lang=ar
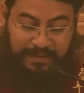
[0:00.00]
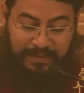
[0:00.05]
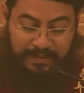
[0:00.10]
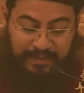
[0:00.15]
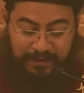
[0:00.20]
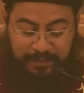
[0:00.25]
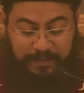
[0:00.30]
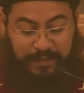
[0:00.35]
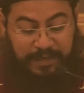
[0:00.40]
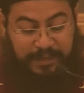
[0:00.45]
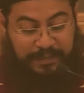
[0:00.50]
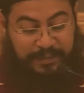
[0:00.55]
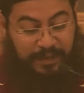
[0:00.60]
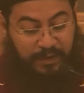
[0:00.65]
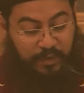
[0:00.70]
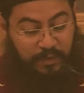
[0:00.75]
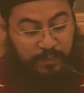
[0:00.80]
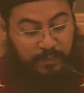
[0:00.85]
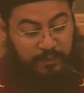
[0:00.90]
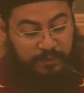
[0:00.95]
ربنا
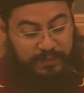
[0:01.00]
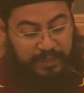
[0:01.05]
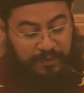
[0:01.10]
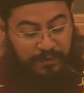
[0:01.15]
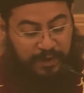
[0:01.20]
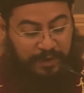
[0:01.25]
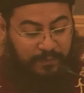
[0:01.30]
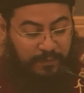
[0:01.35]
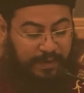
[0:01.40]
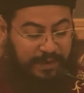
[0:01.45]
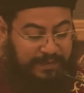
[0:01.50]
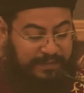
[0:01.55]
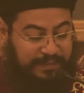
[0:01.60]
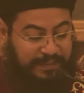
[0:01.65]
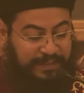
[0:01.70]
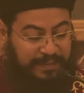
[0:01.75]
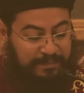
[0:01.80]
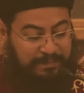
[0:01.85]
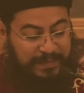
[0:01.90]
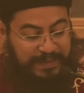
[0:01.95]
اداهم موسى يقول لك
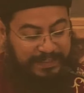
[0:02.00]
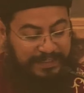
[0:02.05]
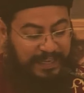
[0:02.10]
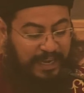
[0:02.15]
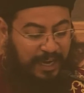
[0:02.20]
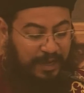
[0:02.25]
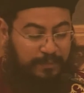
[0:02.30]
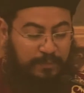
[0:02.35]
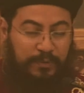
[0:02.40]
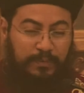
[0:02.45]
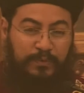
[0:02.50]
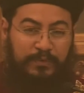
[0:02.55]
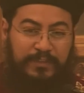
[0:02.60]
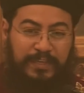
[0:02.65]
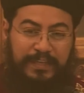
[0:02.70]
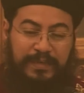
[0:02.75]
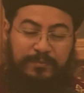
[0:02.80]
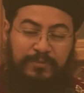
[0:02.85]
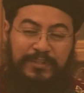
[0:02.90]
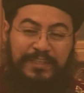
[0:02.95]
وكثيرا ما تعبوا موسى
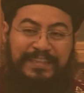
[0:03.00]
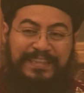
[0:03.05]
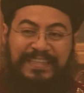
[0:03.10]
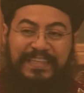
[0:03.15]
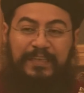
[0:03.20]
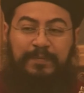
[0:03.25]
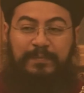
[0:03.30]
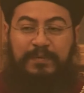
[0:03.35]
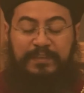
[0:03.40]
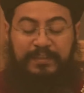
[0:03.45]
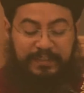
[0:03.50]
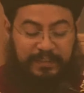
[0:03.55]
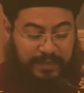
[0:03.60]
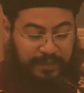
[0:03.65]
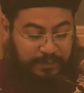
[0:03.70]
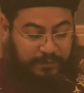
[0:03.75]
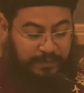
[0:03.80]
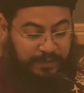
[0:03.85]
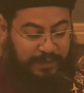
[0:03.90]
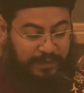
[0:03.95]
يعني موسى تعب كتير
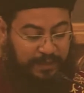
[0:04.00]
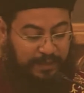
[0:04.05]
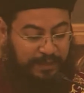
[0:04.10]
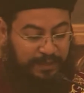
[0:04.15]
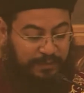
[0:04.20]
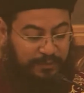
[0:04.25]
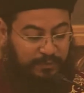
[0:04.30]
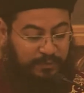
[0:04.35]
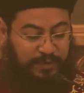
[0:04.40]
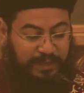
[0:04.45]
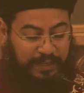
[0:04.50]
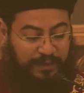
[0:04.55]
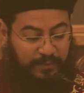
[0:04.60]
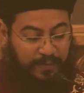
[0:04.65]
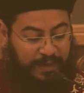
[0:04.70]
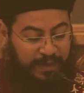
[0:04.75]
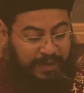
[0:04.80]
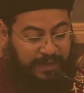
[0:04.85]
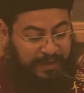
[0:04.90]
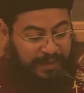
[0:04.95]
قوي يقول ايه
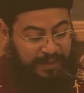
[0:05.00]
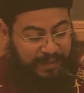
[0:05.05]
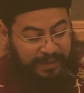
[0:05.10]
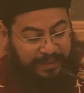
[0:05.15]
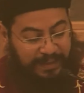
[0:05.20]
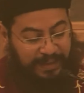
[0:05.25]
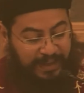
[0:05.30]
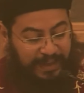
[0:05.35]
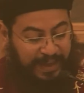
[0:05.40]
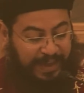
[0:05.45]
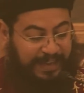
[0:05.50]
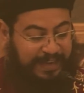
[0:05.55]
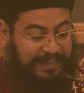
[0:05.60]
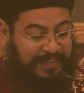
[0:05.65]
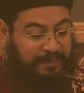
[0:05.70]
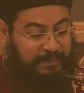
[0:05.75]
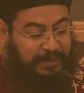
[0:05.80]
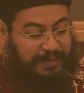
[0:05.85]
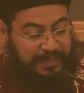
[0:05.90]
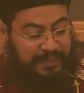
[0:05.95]
وكان ايه
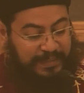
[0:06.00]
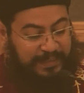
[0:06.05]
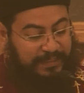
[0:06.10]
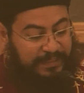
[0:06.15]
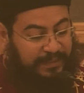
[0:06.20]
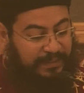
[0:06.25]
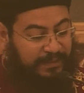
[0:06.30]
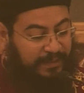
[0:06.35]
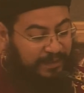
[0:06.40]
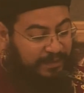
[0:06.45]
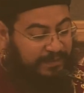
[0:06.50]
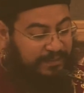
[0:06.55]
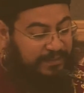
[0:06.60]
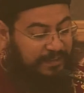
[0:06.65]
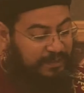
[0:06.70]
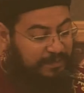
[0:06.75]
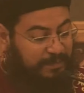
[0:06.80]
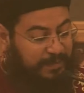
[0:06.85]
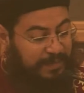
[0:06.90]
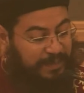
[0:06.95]
حليما جدا
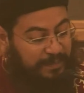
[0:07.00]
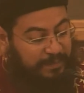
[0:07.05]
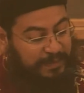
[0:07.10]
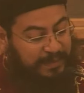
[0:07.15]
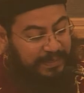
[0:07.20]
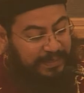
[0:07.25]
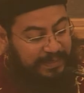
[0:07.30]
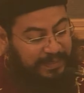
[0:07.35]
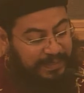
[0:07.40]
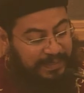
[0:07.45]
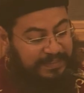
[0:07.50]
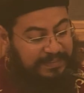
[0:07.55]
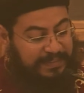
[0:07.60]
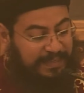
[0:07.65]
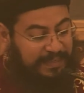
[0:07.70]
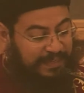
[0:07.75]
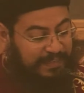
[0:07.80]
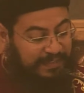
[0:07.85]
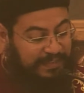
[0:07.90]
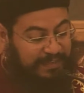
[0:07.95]
اكثر من جميع الناس
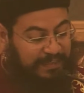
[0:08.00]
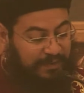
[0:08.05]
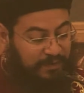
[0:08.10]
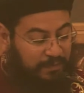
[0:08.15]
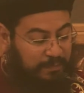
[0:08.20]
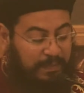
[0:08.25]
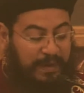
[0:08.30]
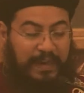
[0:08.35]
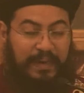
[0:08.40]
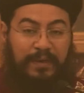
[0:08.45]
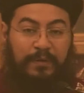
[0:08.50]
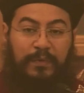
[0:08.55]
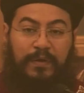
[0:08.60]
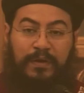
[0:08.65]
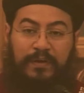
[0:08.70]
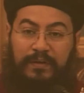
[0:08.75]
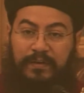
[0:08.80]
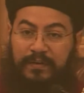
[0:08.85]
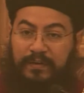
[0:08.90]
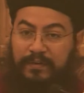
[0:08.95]
الذين هم على
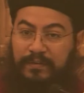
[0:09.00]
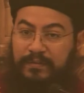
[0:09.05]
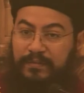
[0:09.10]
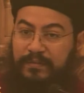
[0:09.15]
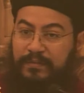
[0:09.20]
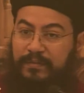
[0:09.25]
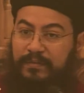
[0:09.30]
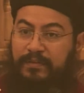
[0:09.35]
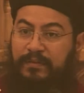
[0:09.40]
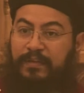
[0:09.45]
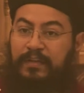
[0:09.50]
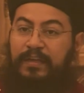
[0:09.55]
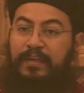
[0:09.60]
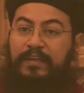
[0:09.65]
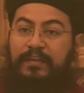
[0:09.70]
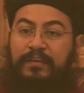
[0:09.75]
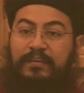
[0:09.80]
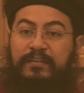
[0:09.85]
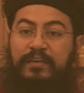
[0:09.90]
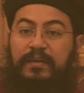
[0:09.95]
وجه الارض
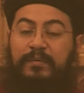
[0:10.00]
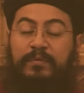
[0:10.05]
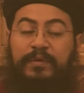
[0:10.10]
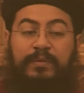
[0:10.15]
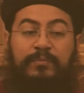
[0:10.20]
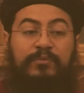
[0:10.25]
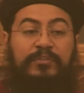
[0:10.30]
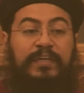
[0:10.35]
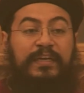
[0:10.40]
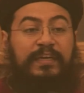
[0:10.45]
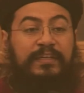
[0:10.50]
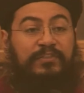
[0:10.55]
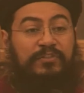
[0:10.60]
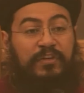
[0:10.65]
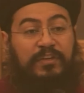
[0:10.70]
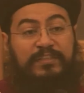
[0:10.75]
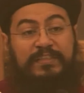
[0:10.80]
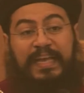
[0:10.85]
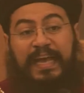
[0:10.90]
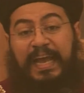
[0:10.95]
يعني رغم ان موسى كان
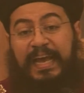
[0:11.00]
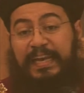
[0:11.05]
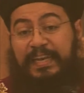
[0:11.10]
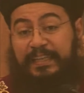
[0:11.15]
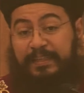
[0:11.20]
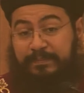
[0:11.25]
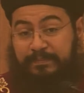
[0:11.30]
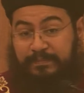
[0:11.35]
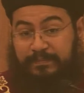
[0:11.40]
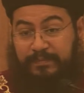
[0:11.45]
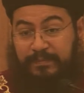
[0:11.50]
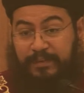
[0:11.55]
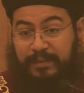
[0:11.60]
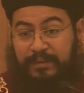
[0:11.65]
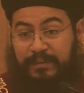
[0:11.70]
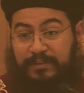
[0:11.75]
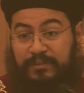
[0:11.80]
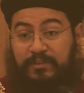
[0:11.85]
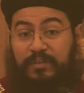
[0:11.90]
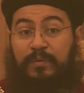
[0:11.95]
شخص حليم
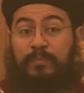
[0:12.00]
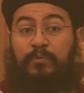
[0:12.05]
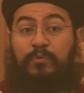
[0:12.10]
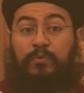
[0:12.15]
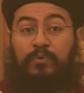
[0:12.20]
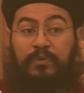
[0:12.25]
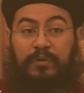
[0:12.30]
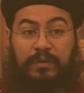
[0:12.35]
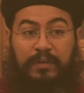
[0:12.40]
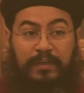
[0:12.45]
صبور